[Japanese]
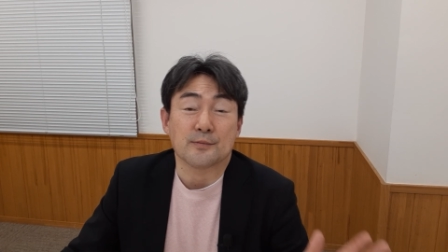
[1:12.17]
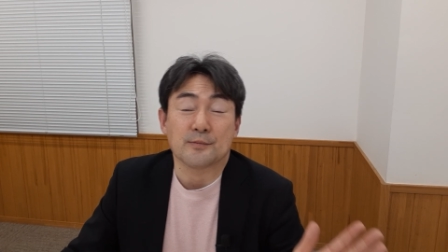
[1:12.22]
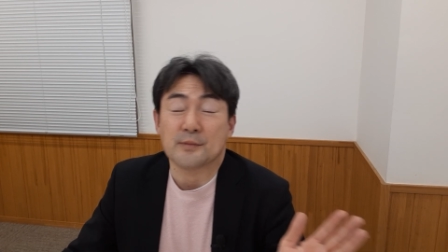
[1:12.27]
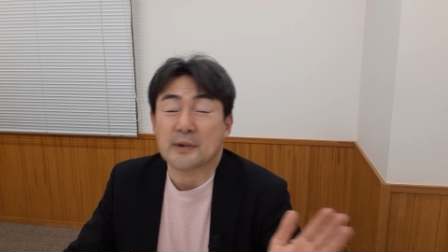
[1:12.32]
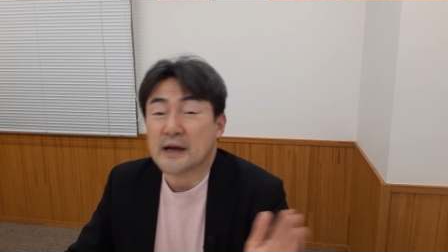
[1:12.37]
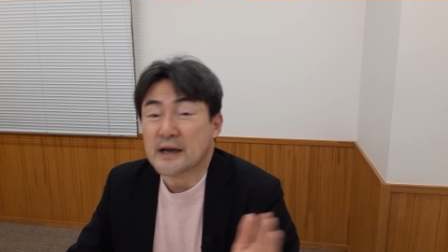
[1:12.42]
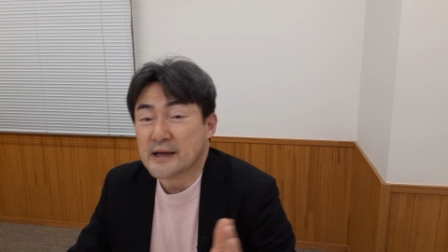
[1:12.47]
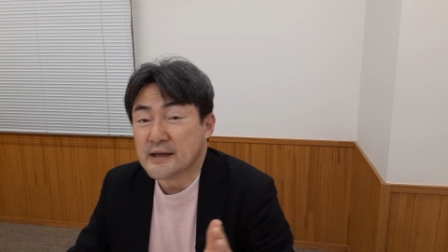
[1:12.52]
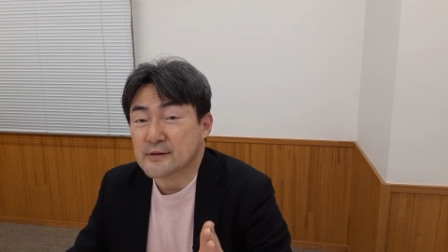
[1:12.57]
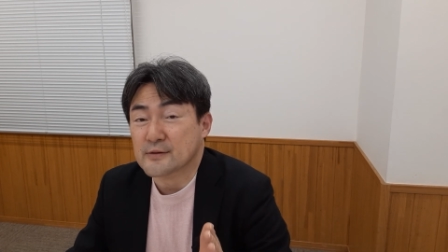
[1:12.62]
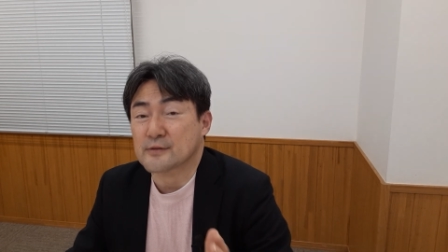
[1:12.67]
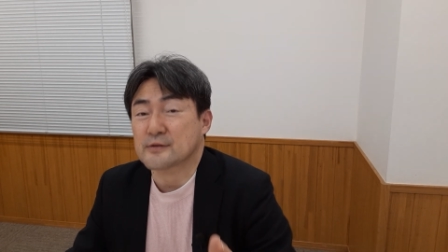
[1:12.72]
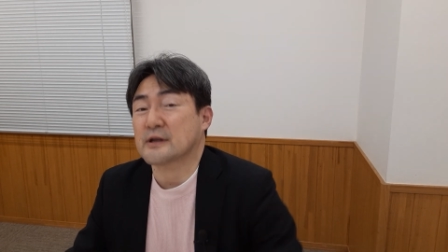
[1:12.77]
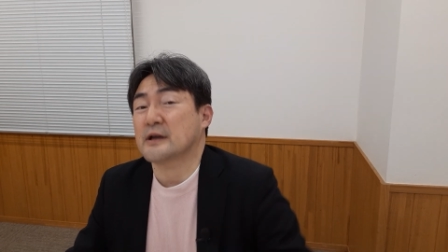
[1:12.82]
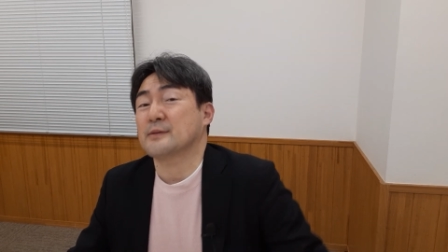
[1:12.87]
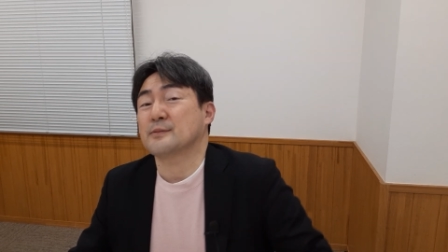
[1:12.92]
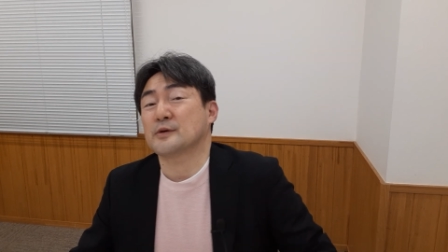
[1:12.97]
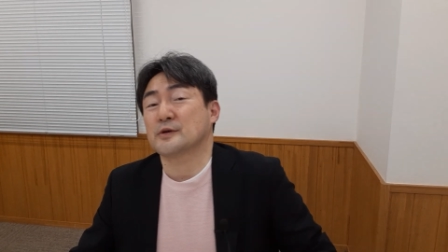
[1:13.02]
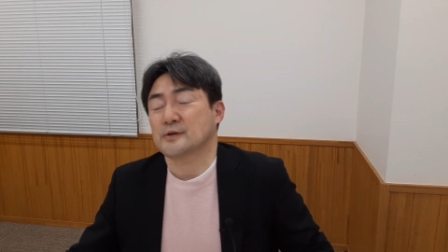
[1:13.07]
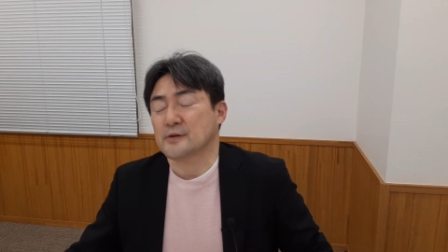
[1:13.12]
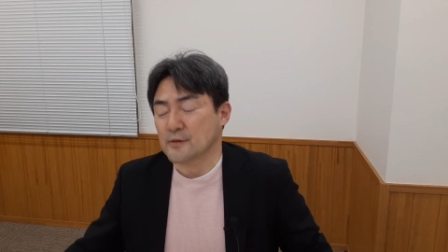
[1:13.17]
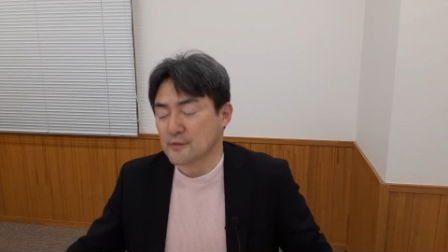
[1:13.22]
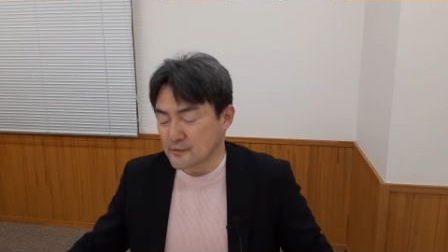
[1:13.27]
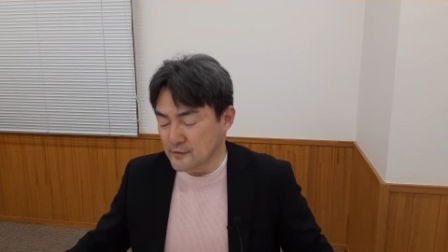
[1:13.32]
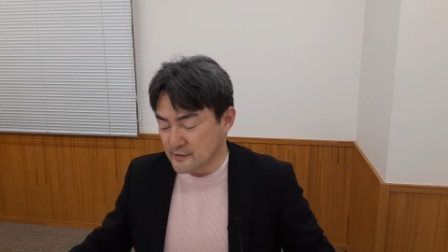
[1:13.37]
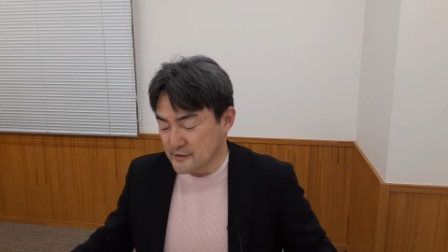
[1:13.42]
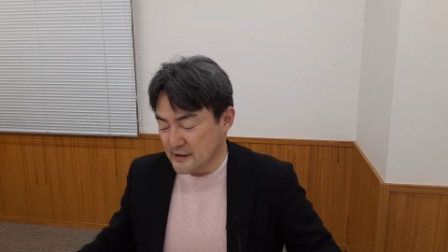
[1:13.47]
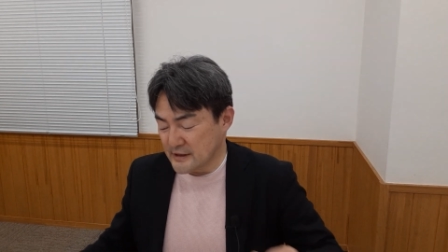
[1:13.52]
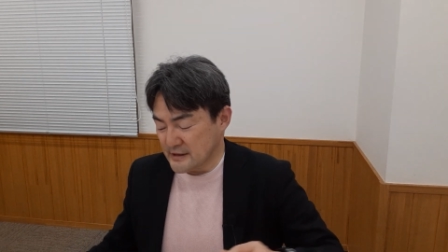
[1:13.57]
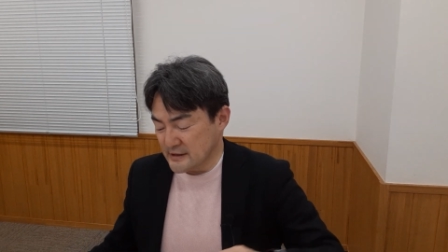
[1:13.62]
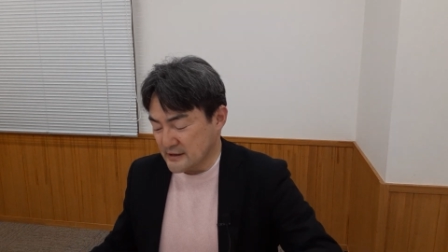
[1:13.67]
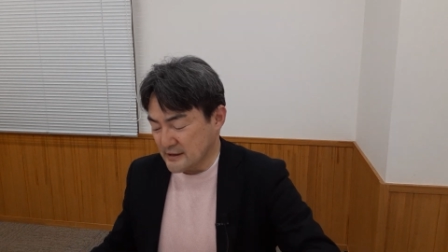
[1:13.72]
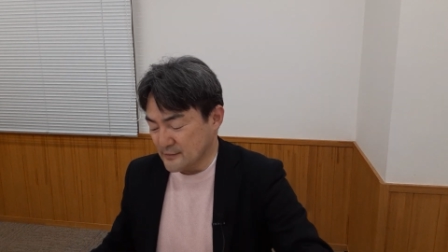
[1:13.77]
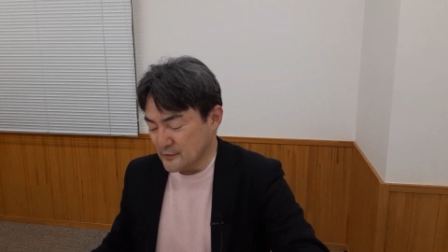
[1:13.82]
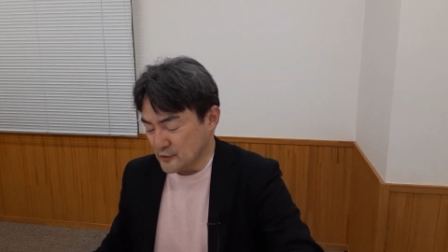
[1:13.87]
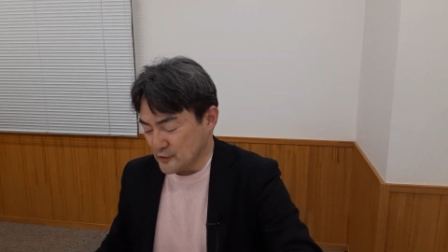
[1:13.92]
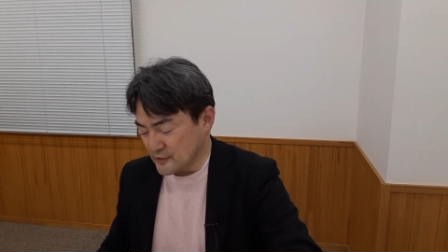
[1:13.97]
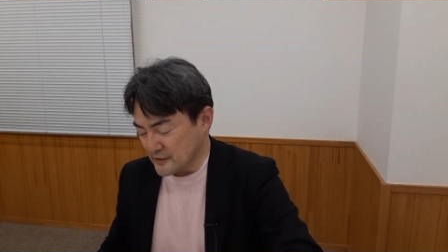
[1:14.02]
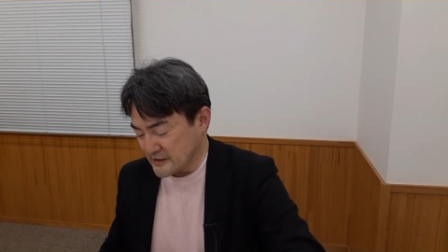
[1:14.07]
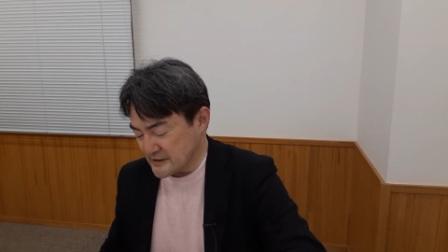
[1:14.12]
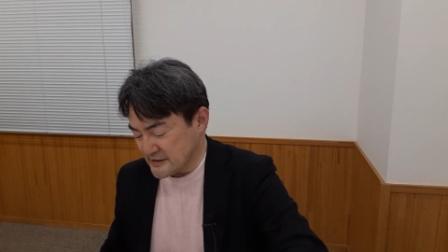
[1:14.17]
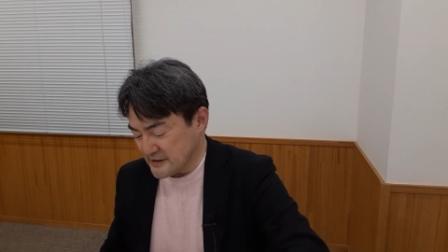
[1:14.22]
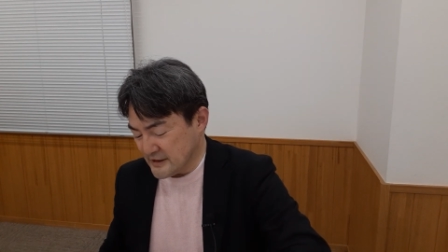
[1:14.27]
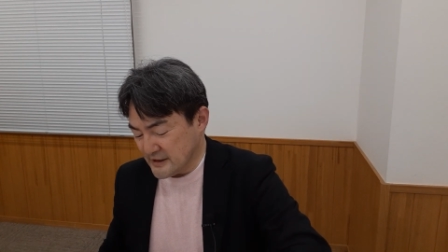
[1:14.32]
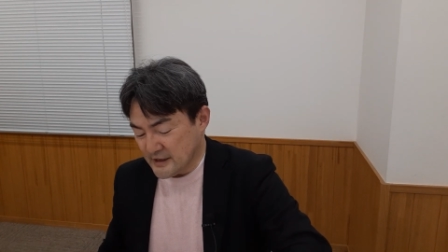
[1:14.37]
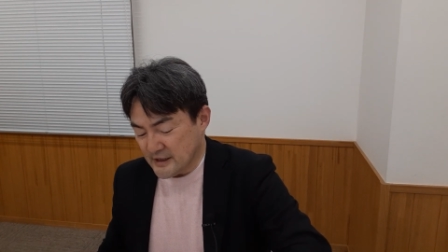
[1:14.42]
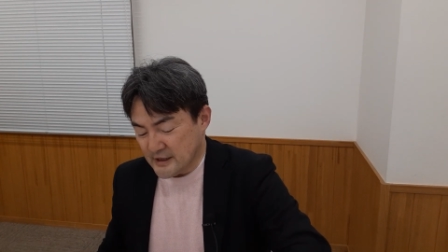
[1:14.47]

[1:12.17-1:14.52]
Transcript: 前のタイミングで行われたものです。